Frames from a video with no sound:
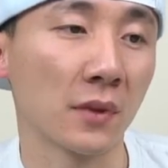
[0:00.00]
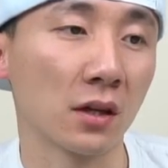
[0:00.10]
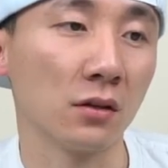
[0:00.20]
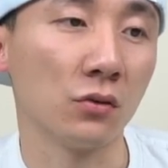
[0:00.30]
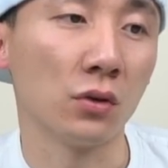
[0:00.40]

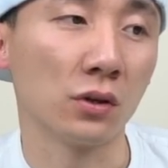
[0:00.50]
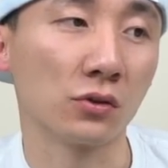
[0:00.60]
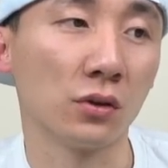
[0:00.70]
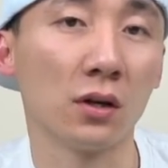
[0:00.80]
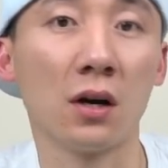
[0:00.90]
嗯，或者
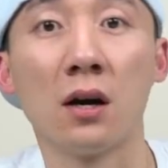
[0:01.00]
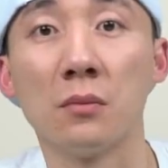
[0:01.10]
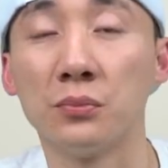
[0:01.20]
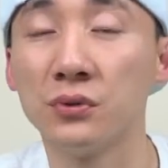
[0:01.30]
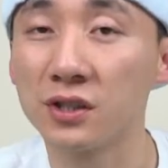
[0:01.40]
说
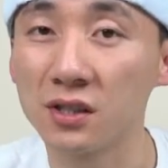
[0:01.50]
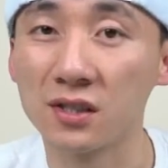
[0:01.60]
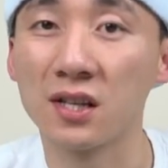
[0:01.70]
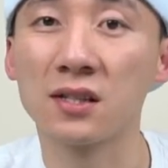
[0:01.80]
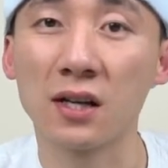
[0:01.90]
啊，不是
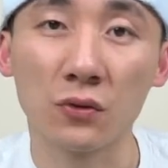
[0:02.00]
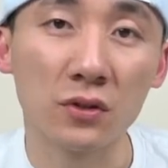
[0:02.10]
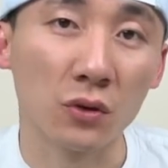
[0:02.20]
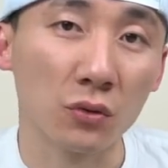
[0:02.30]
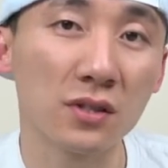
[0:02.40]
倾向于
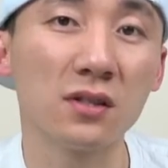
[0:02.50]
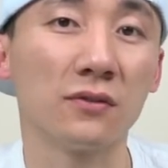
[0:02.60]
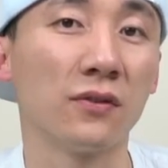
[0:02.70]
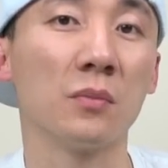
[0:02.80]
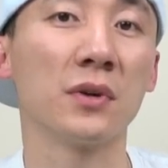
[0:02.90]
游戏
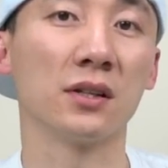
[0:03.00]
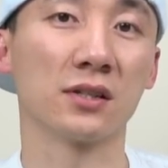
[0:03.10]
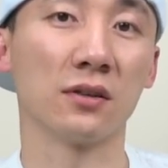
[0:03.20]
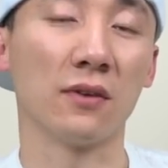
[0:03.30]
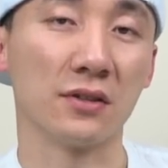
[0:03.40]
方面的一
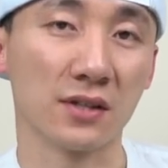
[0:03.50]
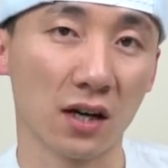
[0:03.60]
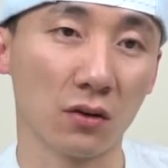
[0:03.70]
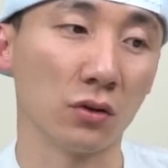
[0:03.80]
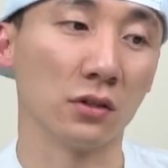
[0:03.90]
些玩
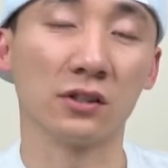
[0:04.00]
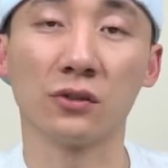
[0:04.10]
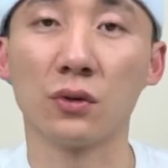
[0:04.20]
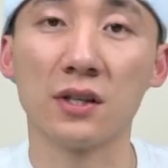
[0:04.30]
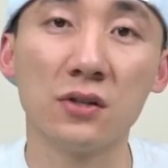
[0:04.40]
家，或者制
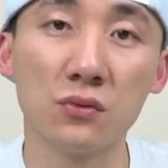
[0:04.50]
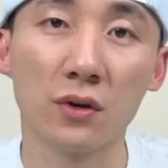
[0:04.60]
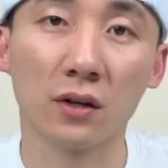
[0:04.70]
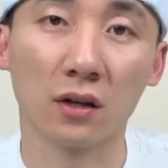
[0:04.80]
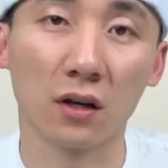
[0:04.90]
作音
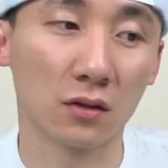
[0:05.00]
乐呢，